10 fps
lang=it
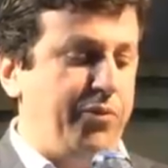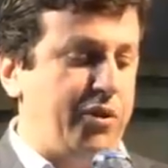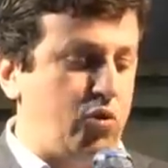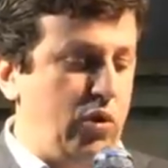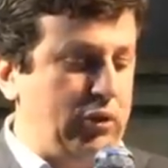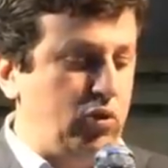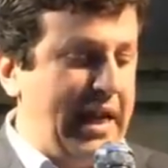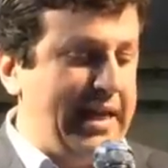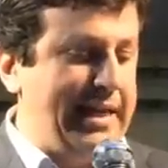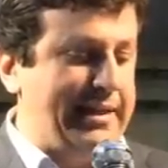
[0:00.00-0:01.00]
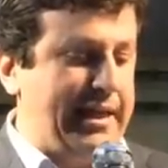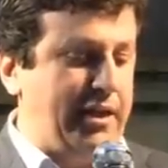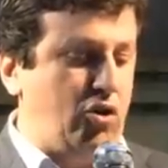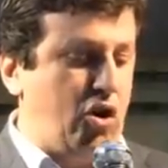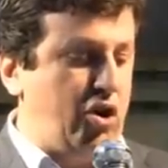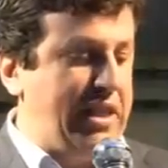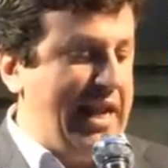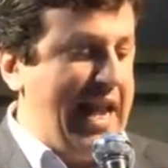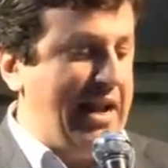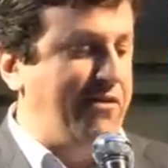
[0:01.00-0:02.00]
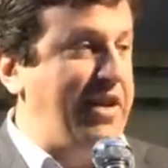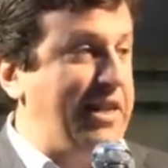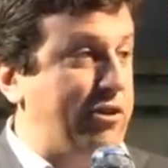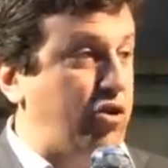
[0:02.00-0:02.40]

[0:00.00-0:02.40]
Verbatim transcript: sulla tutela del territorio dell'Alve e del